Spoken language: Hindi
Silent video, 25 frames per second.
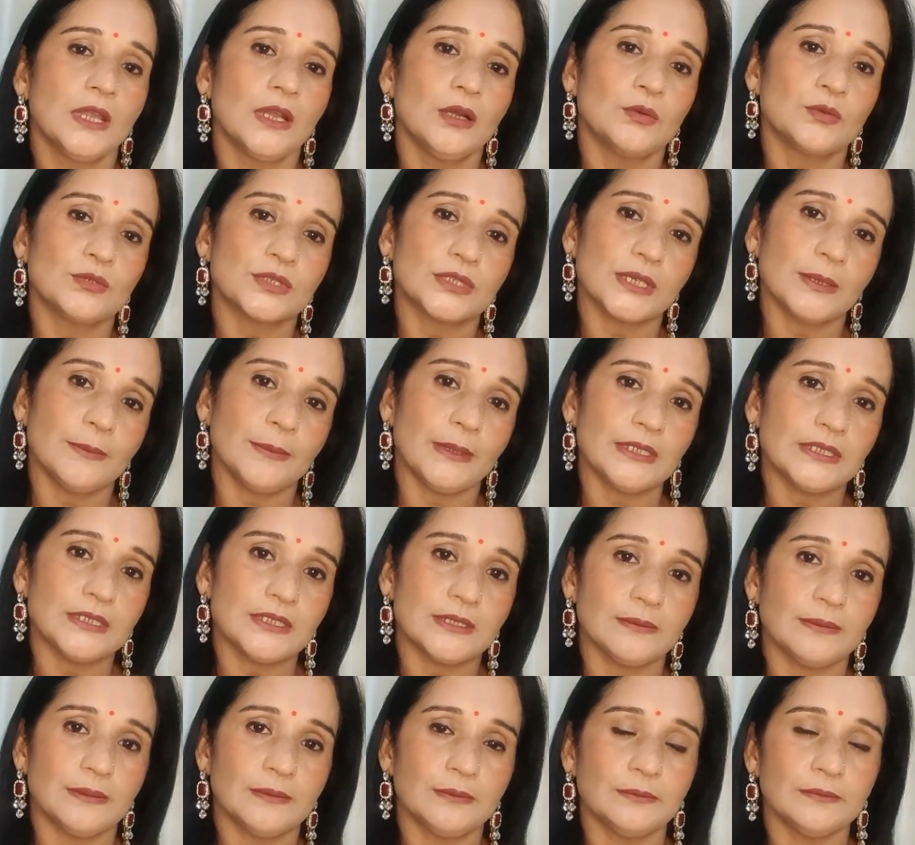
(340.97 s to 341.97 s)
उसके बाद
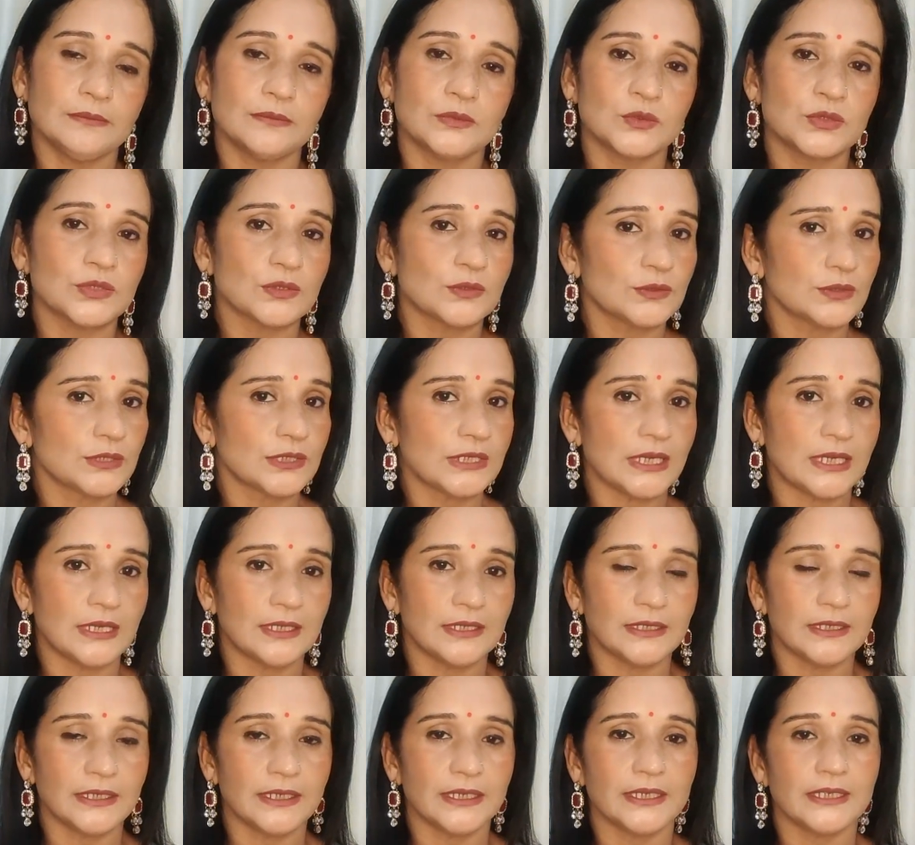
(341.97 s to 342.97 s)
जब हम उसको
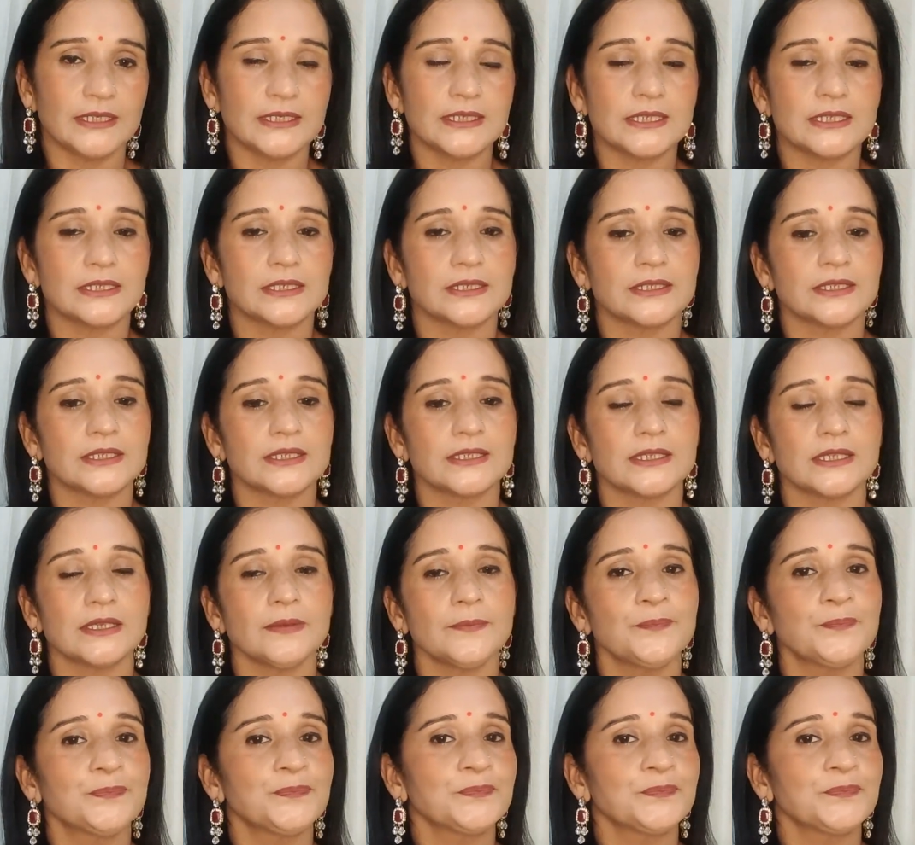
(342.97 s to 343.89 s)
छान लेंगे छलनी से